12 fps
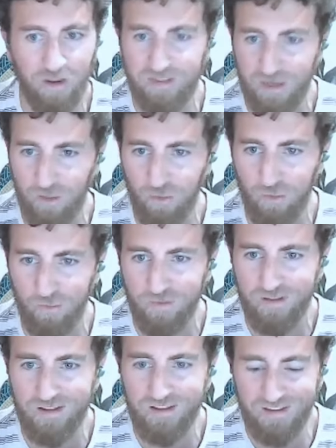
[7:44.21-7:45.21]
que ha entrado
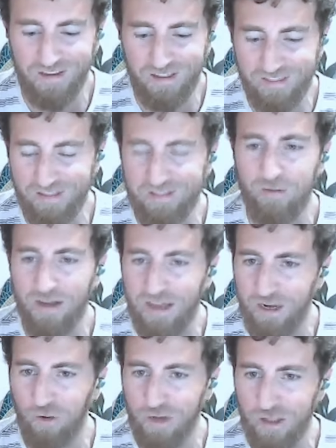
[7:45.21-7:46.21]
allí a
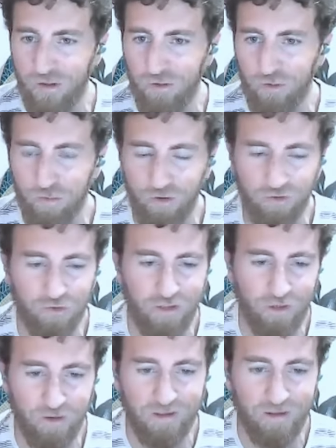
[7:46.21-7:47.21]
trabajar con ellos, ¿no? Por eso
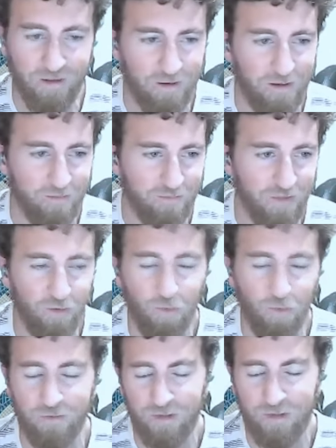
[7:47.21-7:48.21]
quiero que,
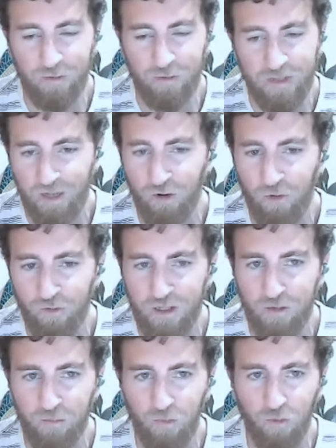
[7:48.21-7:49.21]
me gustaría que nos
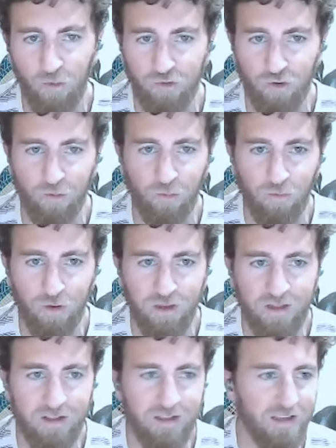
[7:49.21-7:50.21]
contara un poco eso, cómo fue
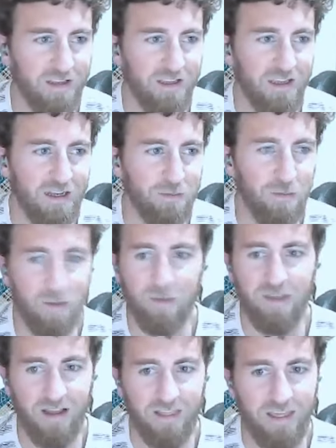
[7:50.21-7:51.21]
el primer
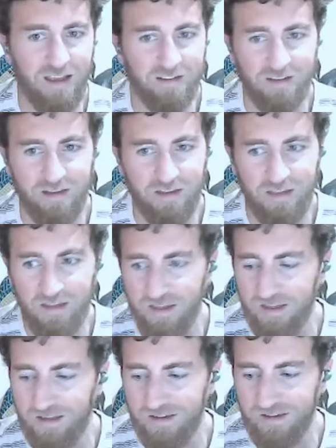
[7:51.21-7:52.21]
día que llegas allí,
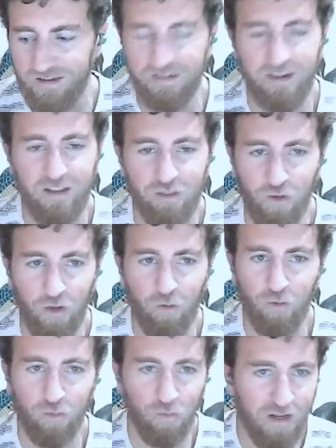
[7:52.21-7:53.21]
eh, ese choque
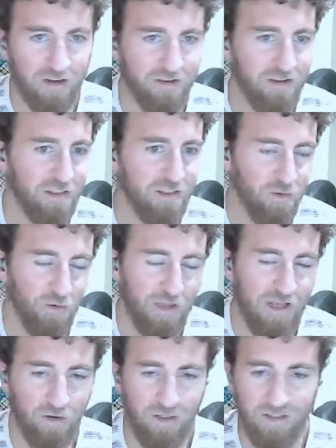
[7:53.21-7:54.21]
cultural, ese choque a
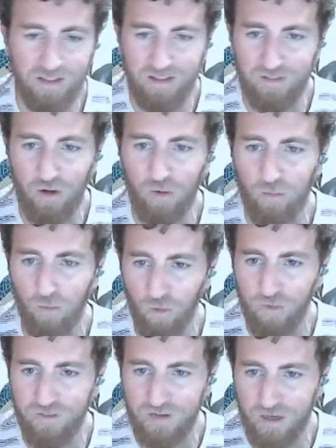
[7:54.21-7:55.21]
la hora de, los modos
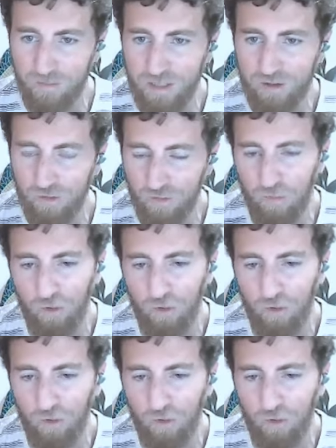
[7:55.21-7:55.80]
de entrenamiento, un